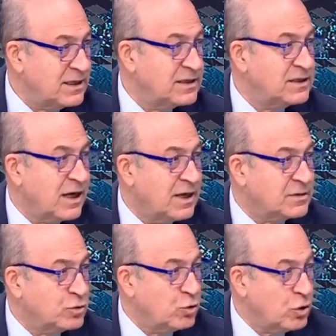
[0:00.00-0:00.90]
7
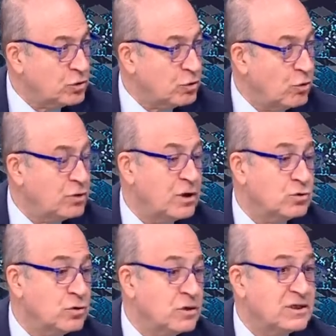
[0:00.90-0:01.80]
artı 4 ondan
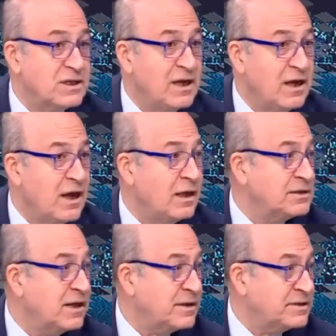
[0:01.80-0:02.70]
sonraki sene
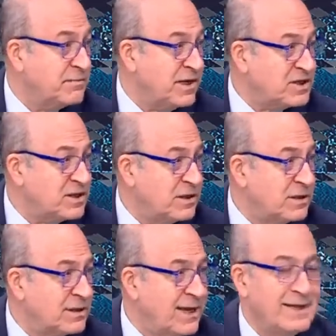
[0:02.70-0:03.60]
6 artı 5
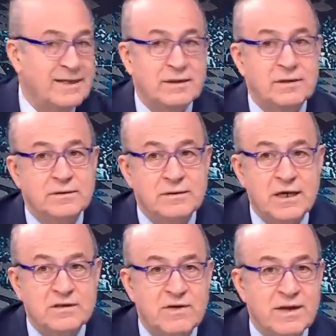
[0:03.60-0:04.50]
yani
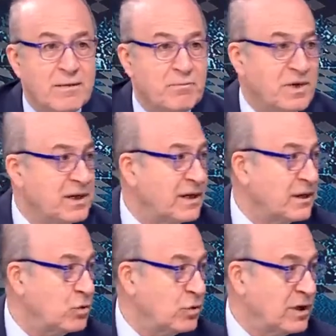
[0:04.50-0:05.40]
transfer yapmaya
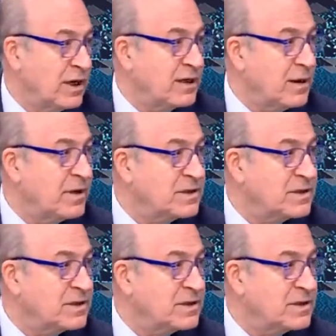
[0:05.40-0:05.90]
gerek yok yani yabancı